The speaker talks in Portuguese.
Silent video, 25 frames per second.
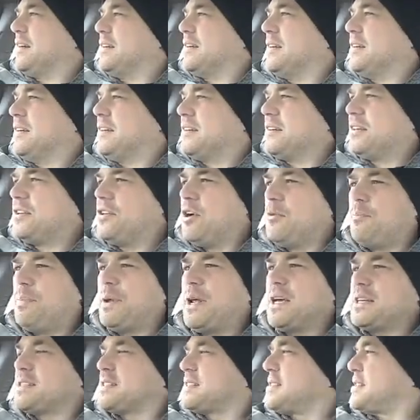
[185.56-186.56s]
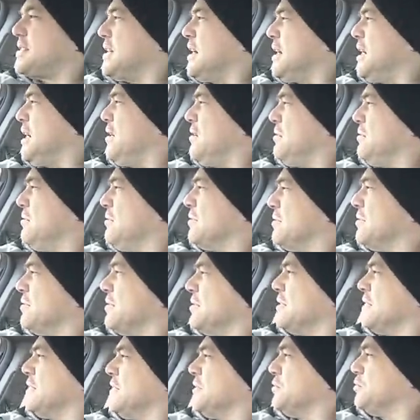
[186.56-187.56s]
Tá que opressão?
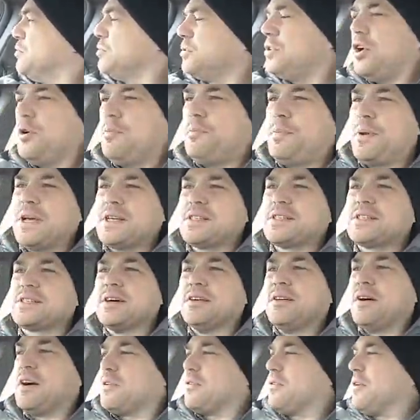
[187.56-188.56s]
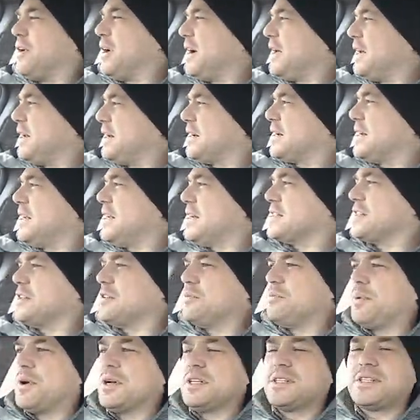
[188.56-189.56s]
Tudo é opressão agora. A criança
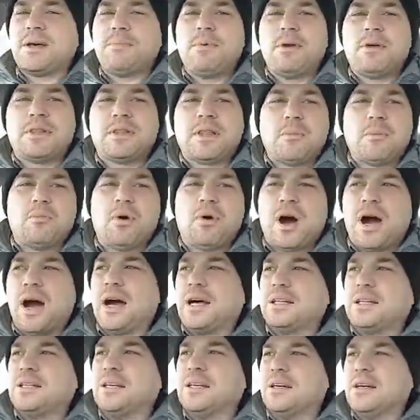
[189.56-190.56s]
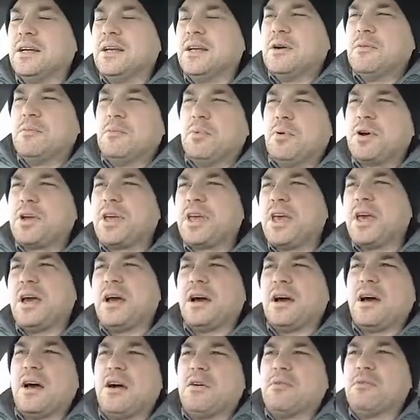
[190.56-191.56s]
não pode saber tabuada tá porque
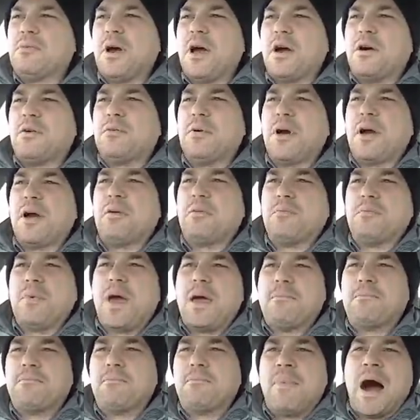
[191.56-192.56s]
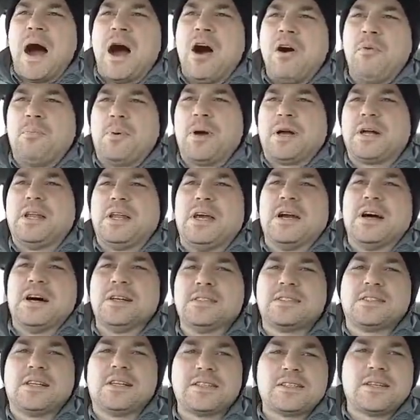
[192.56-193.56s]
é, um, é, um, é, um, é mal para
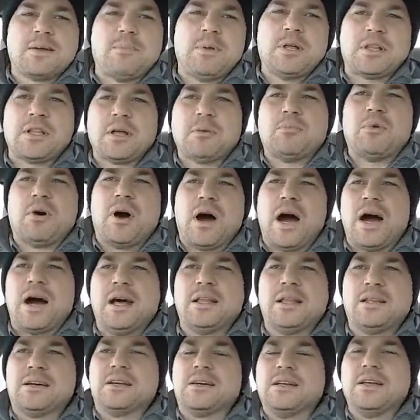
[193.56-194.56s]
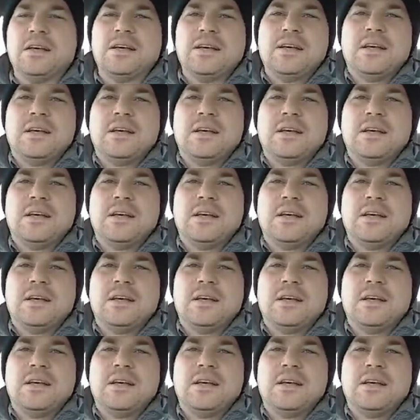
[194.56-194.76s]
criança ela saber tabuada. Tá